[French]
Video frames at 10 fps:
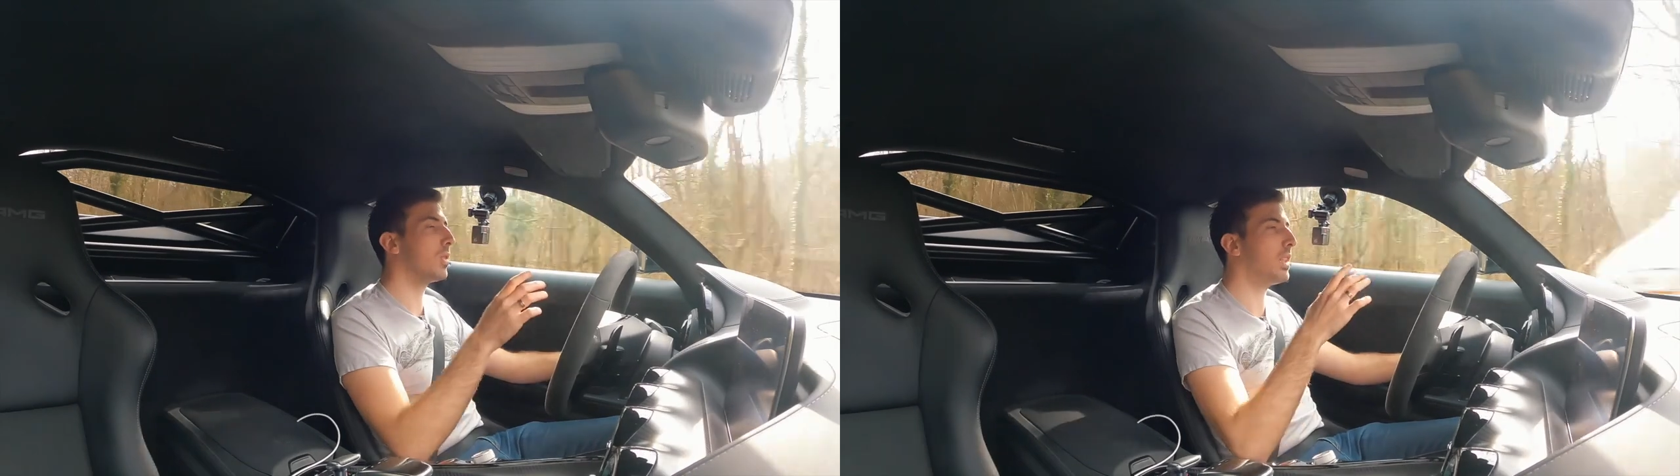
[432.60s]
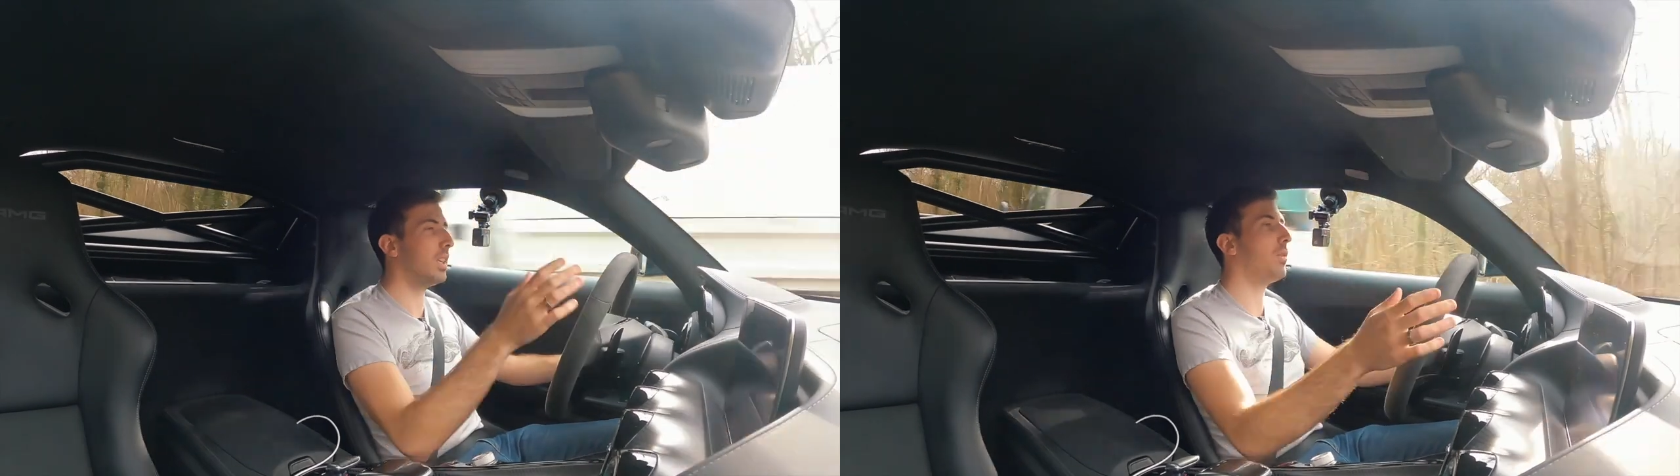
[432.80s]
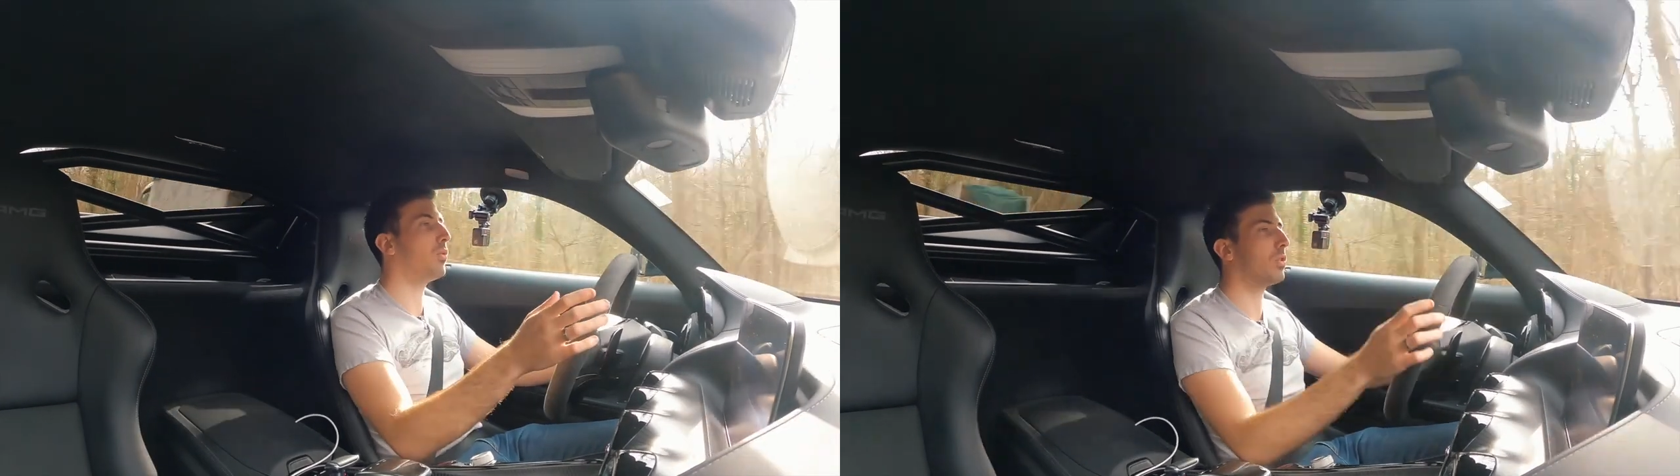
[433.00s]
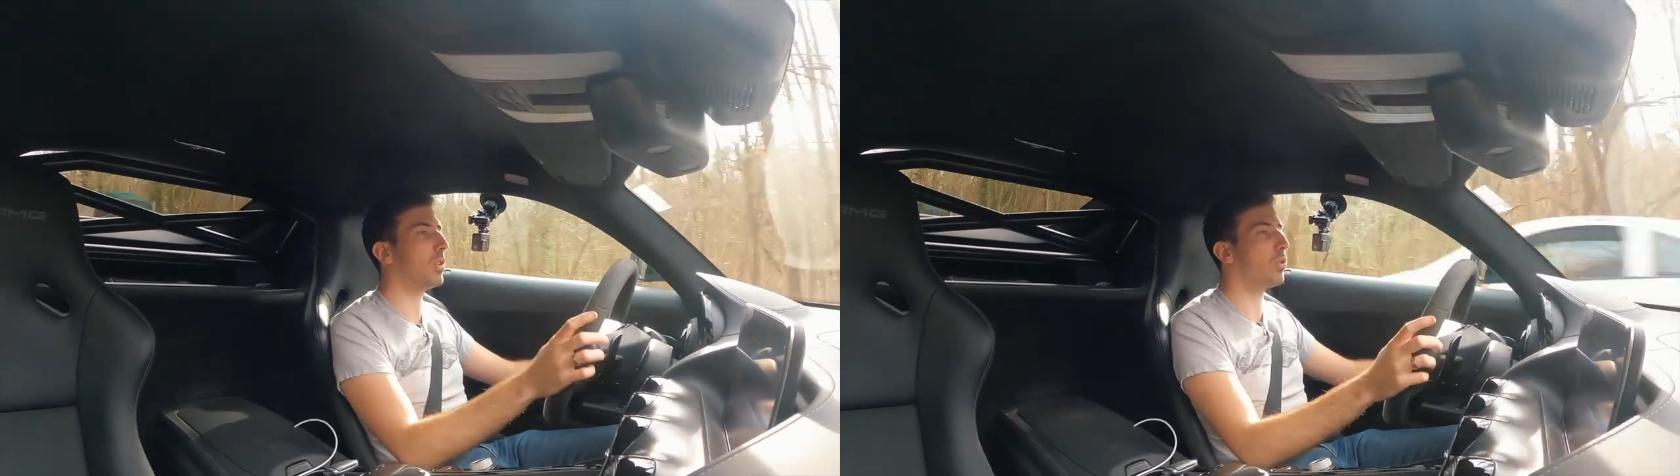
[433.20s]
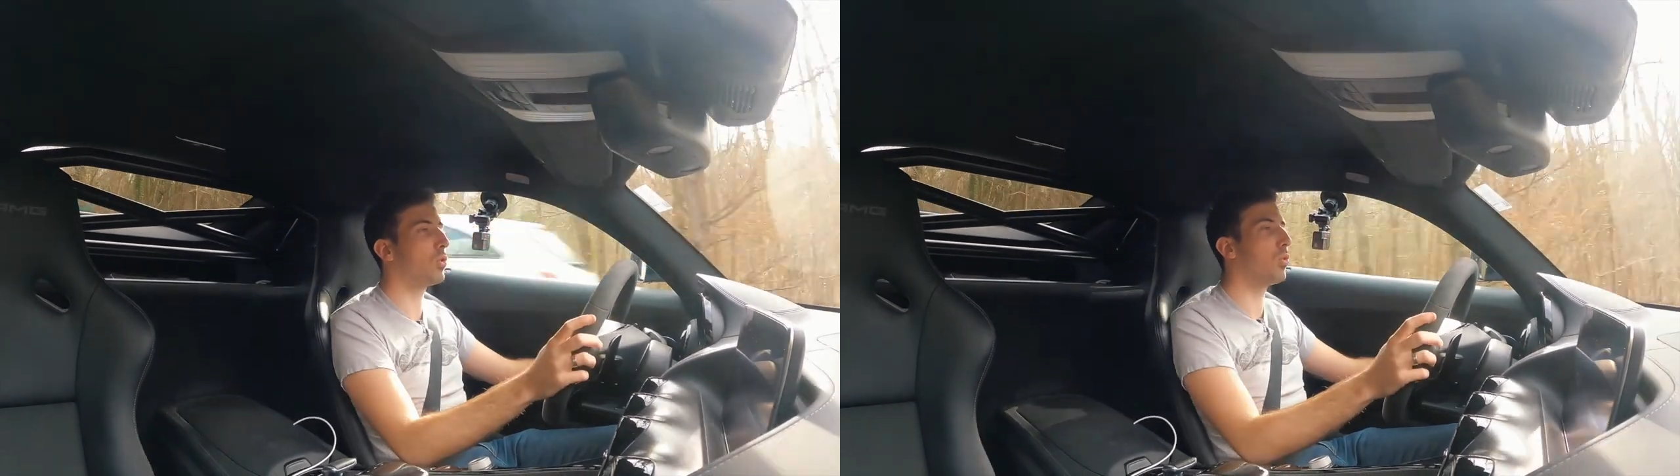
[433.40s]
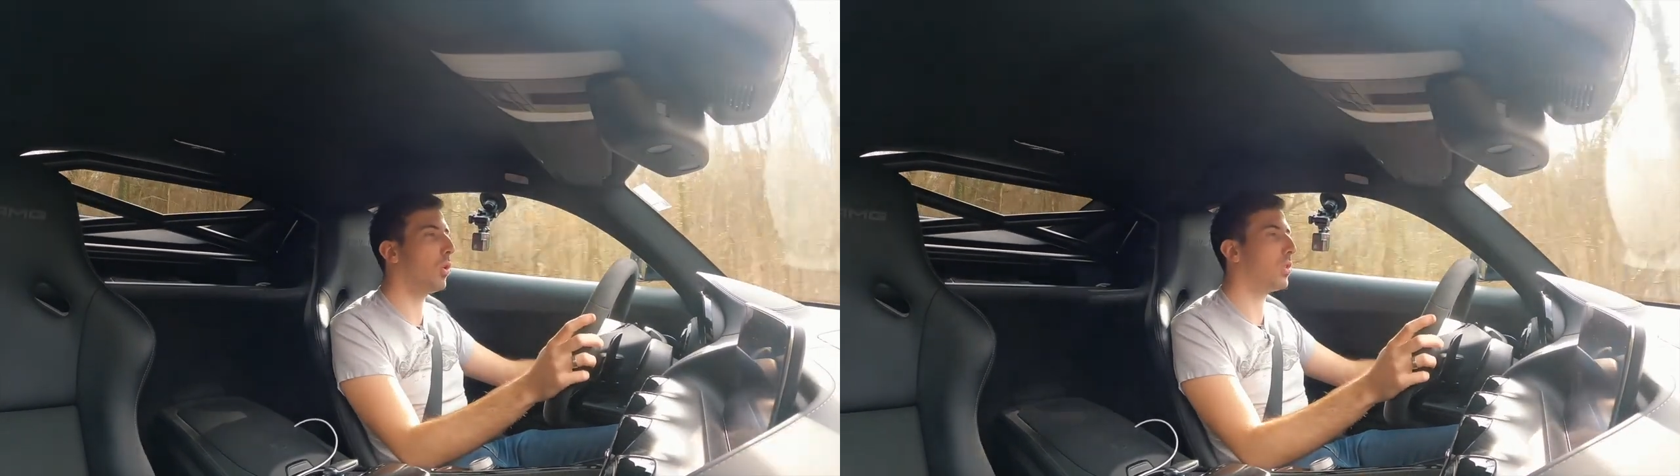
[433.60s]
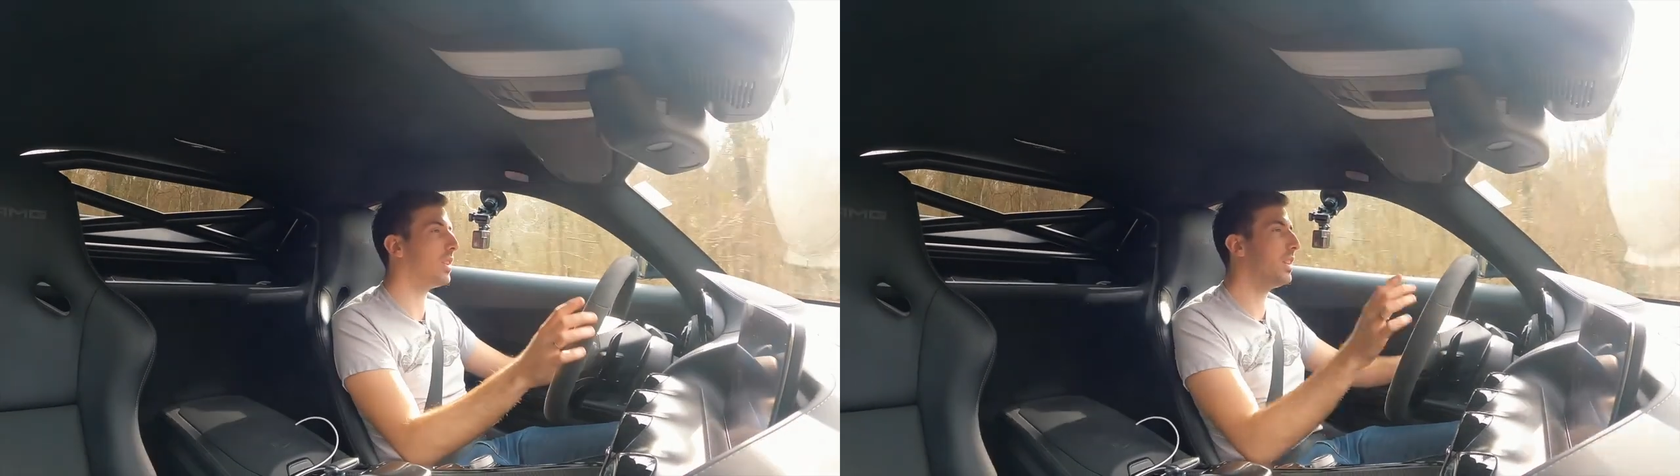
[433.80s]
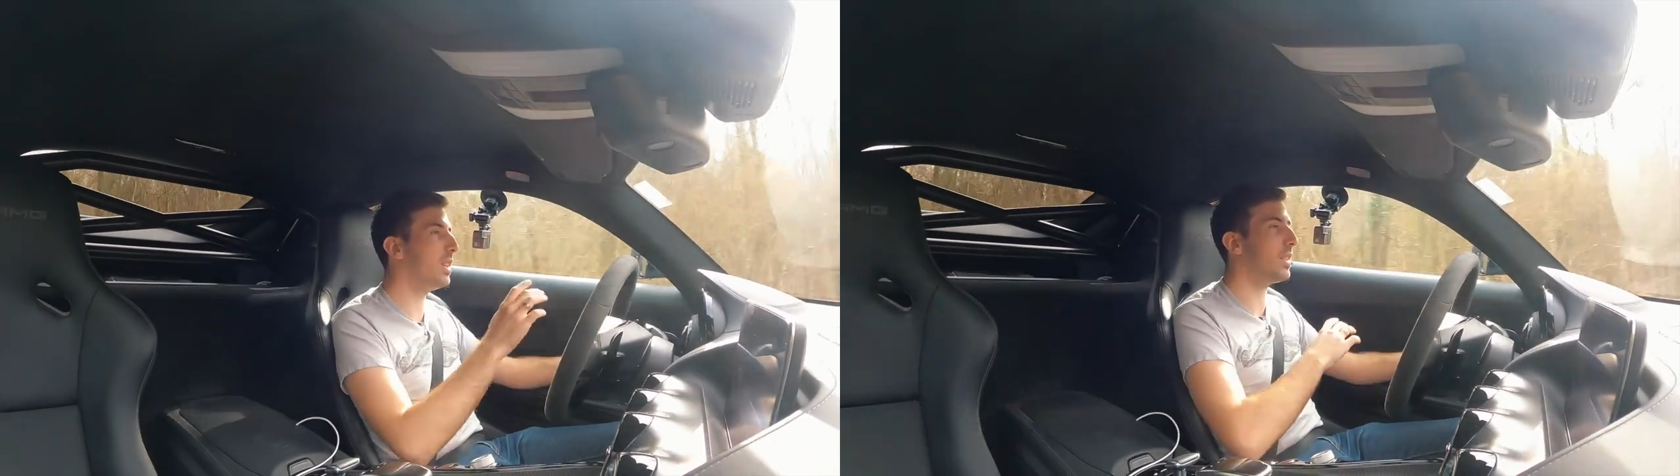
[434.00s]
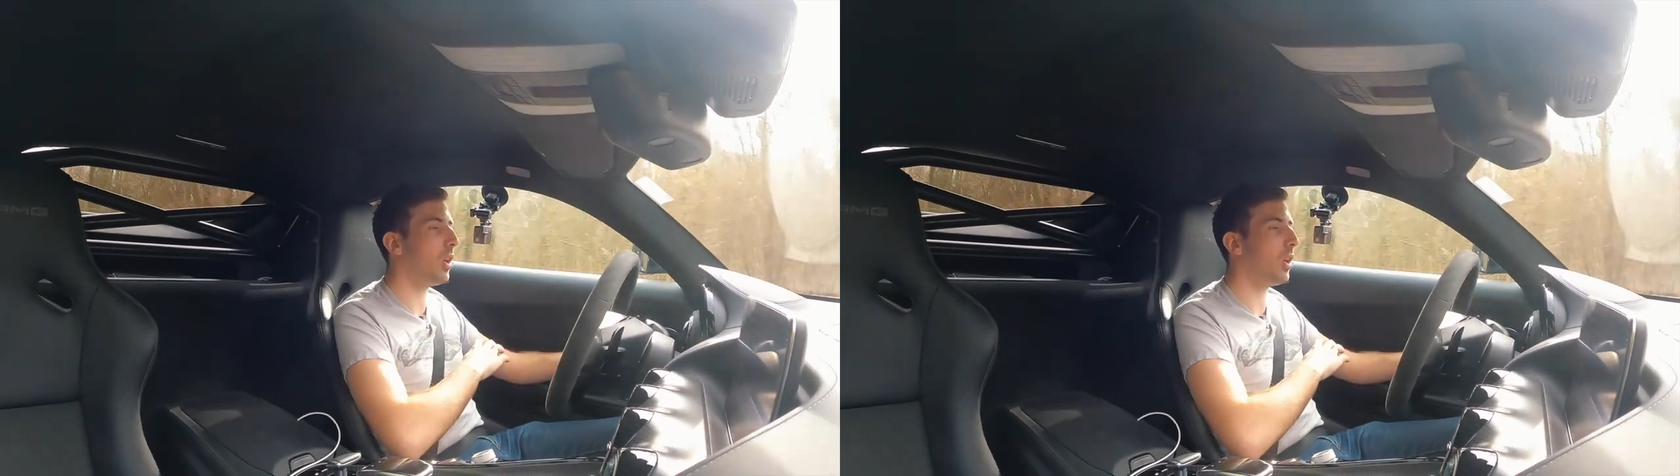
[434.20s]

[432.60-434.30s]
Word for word: on sait qu'il fonctionne en course et